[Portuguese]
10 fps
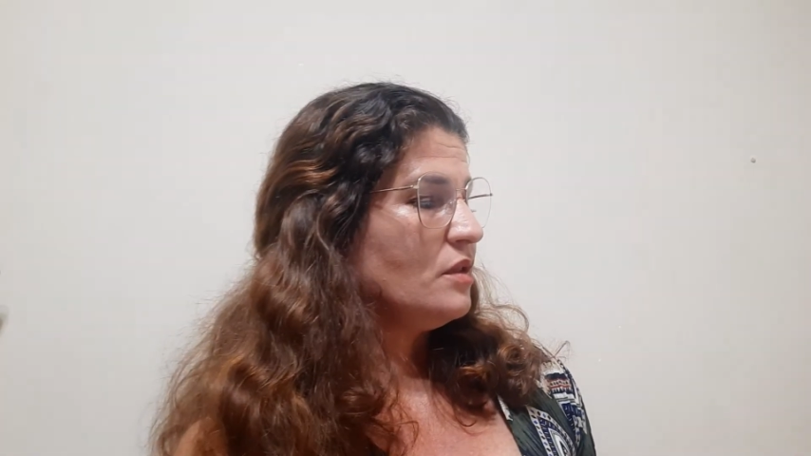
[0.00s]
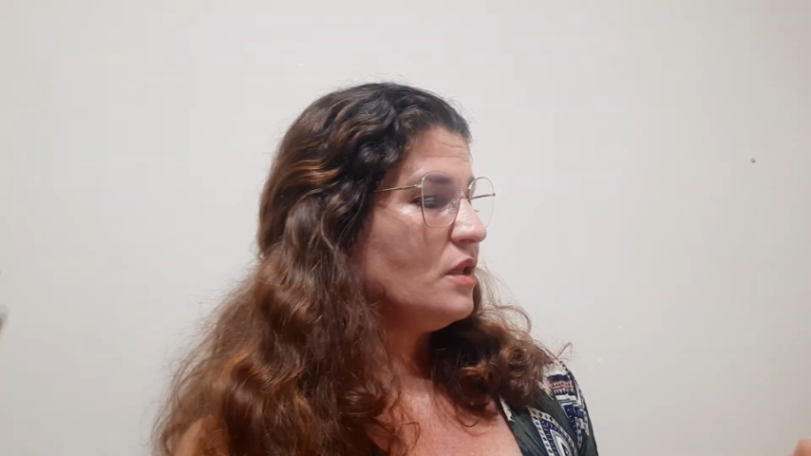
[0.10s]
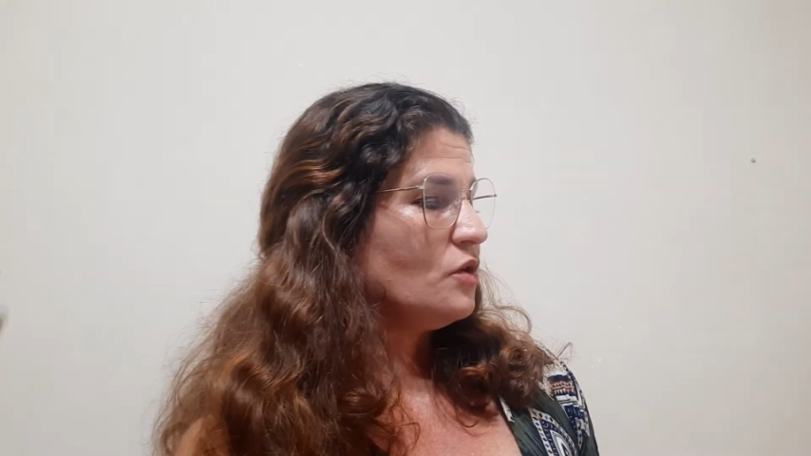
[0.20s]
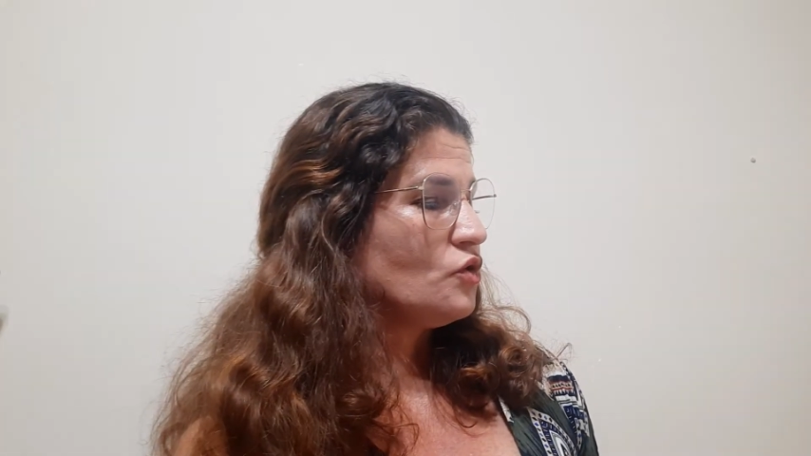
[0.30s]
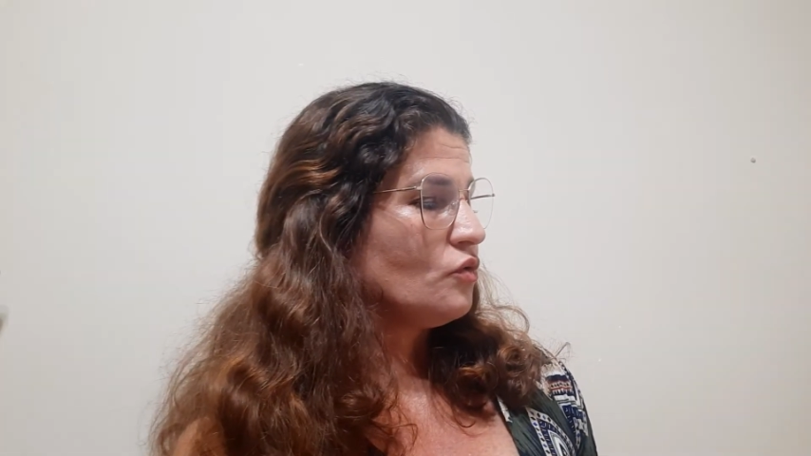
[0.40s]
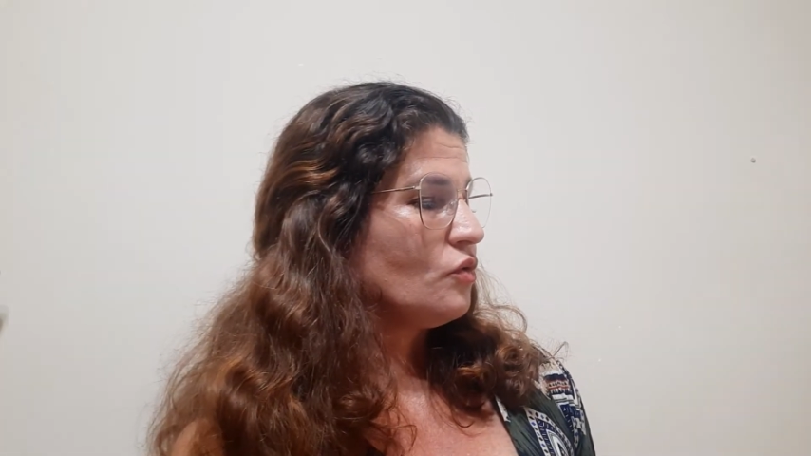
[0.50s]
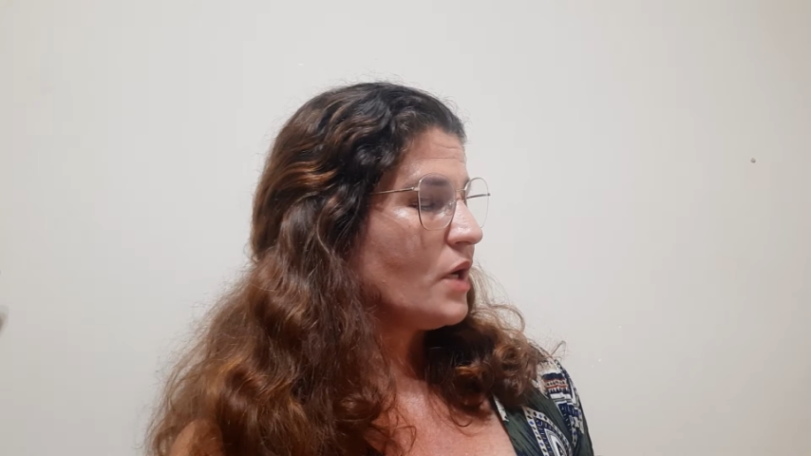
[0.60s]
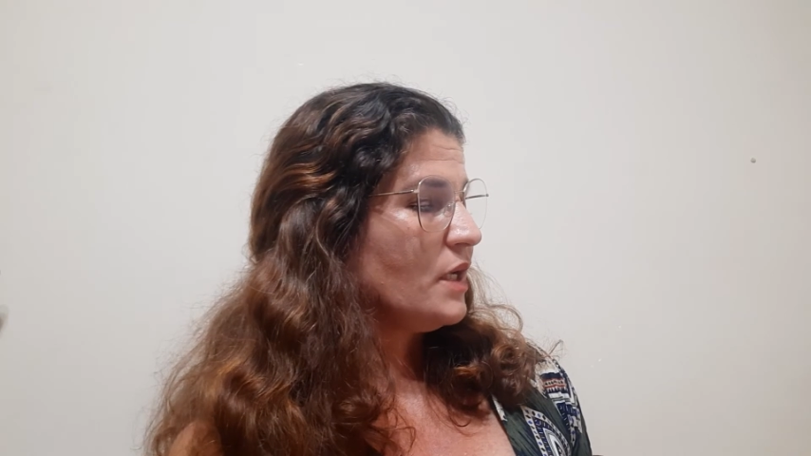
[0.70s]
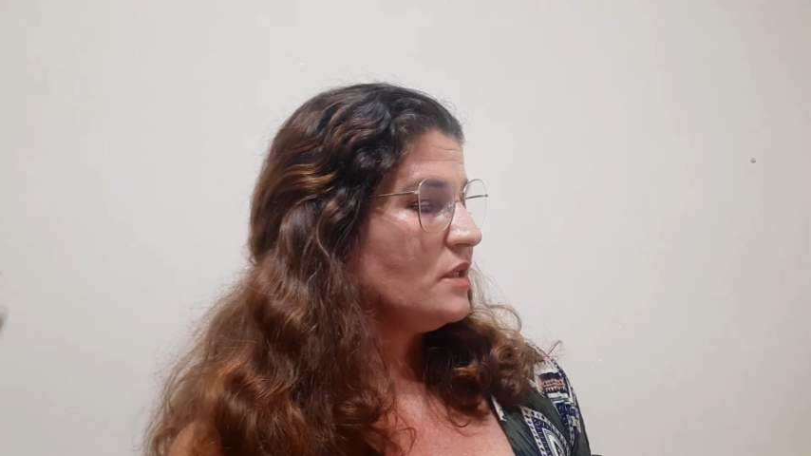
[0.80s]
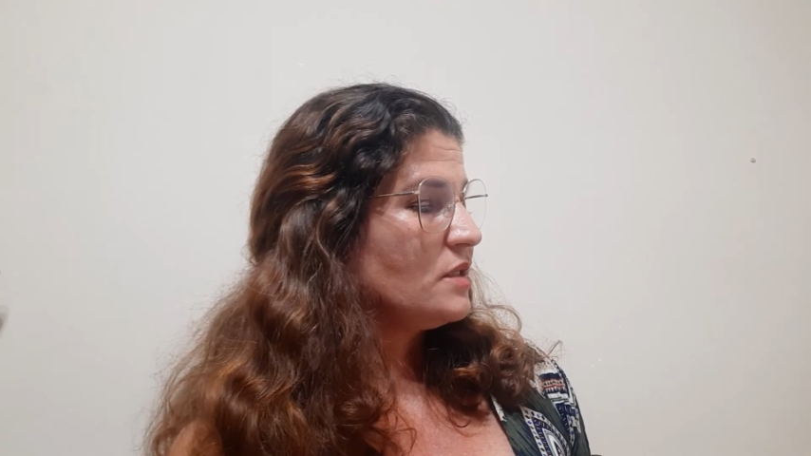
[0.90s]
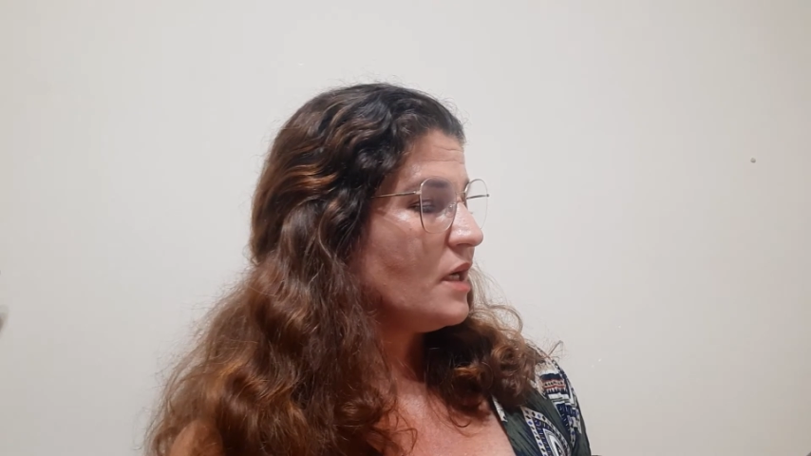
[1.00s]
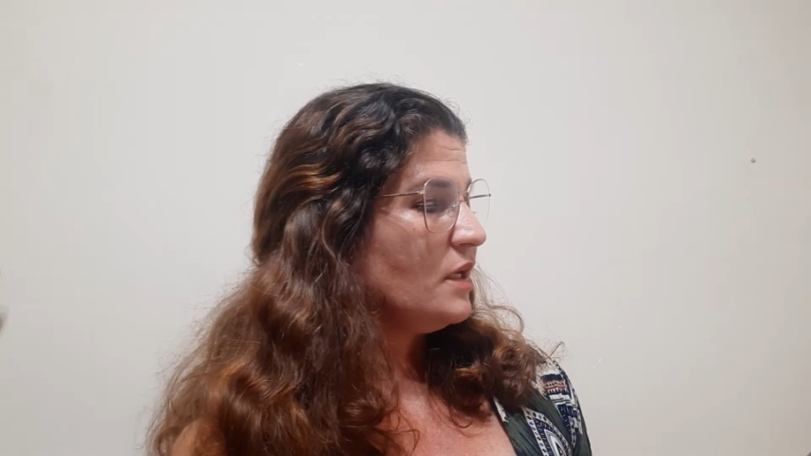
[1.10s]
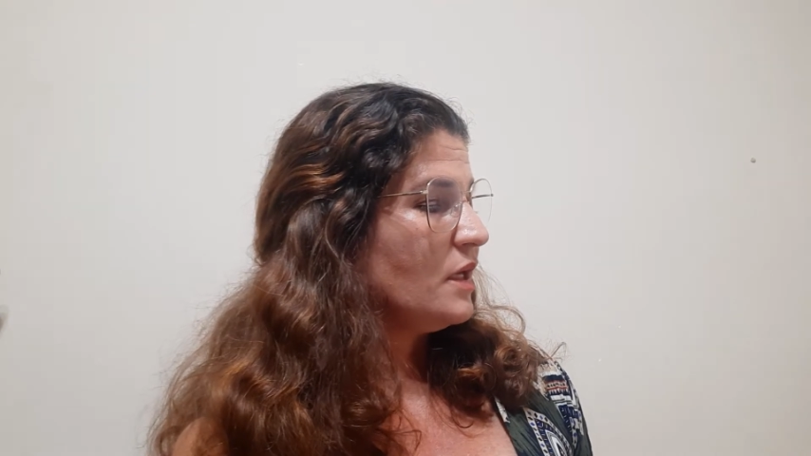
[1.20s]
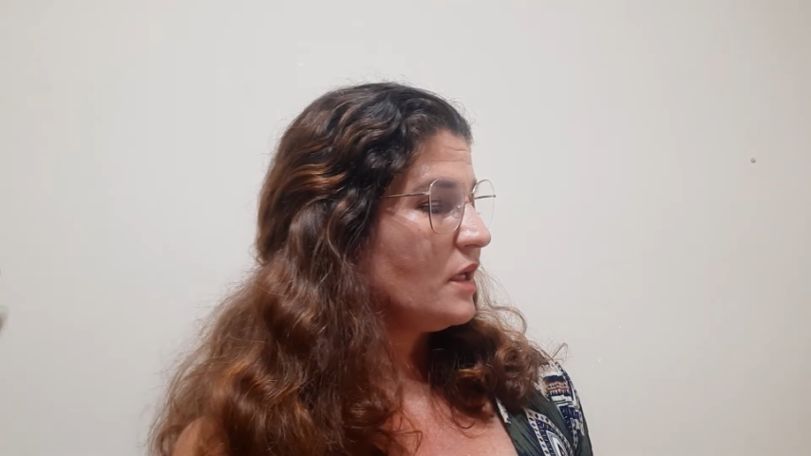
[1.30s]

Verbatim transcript: Deixa eu localizar ele